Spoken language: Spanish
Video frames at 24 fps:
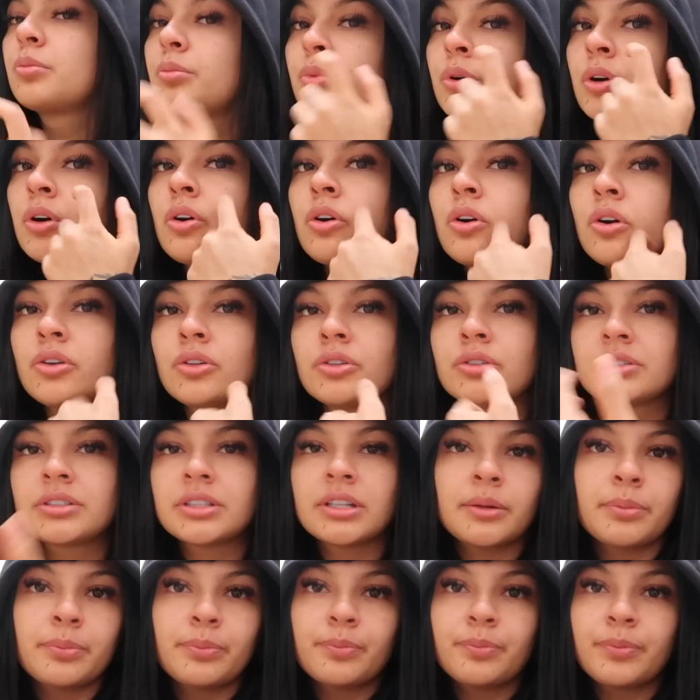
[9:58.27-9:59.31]
Puedo
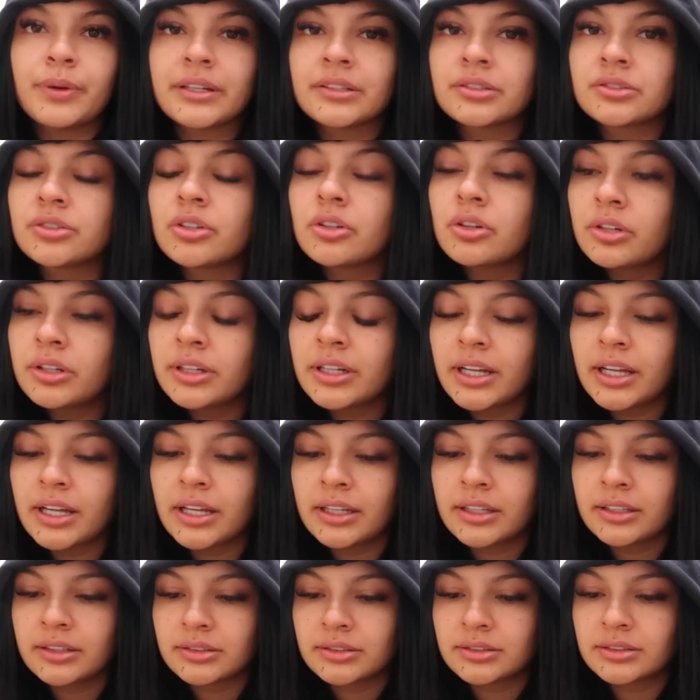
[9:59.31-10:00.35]
conocer
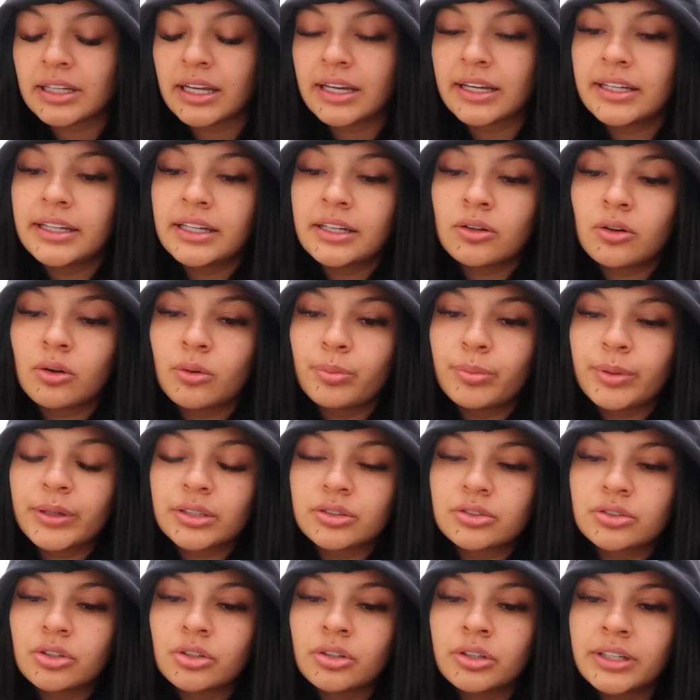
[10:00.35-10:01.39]
personas, salir con
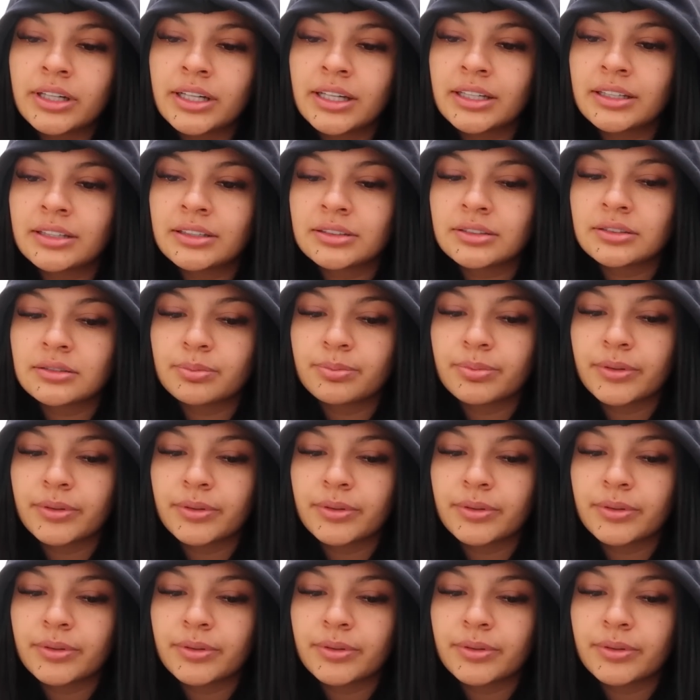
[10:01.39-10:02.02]
personas,